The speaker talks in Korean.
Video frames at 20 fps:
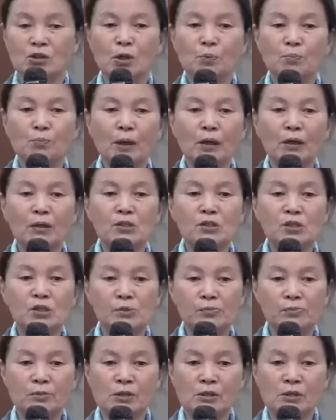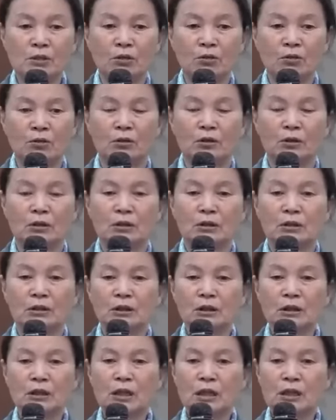천막을 치면서
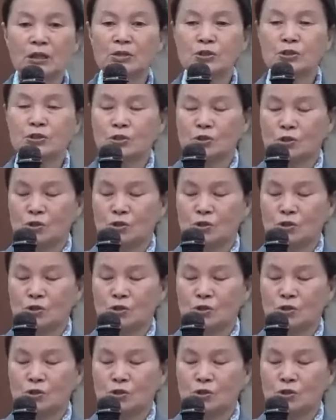그렇게